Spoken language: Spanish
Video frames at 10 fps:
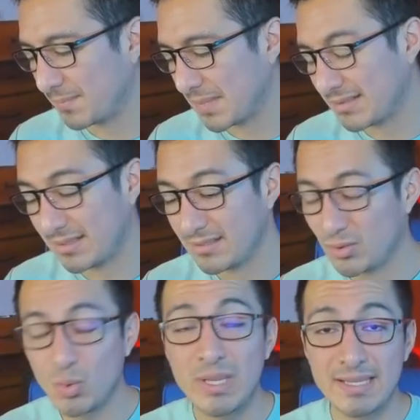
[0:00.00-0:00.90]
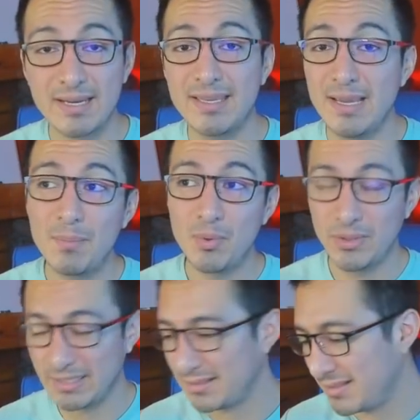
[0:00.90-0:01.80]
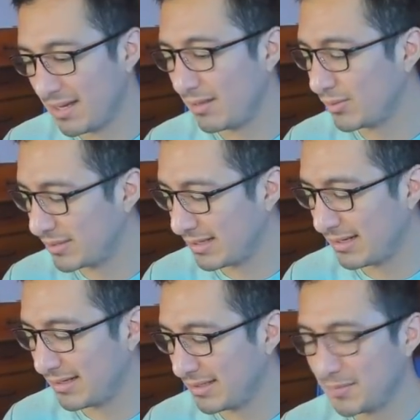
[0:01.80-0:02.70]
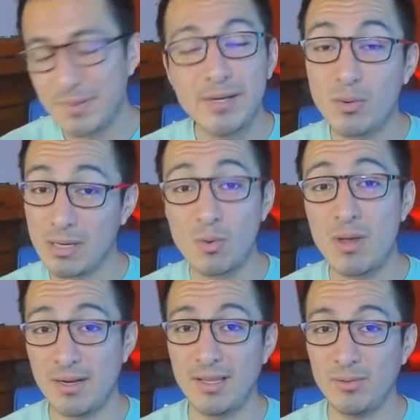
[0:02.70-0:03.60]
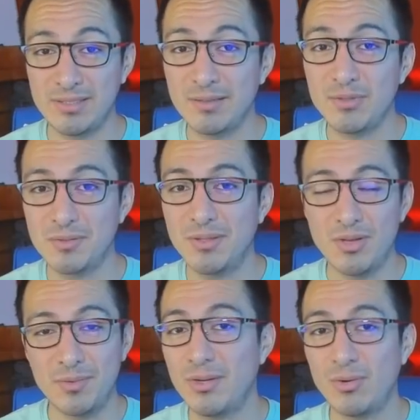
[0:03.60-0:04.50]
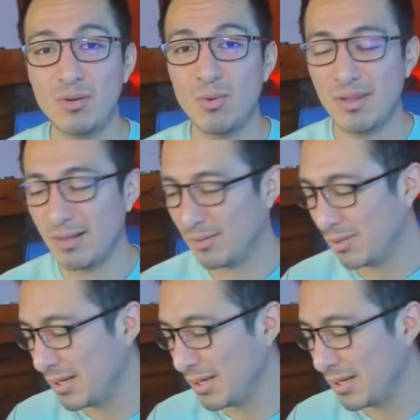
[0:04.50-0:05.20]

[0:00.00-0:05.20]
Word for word: Es que es tu energía potenciada, o sea, es Virgo al cuadrado. Estamos viendo a Virgo al cuadrado.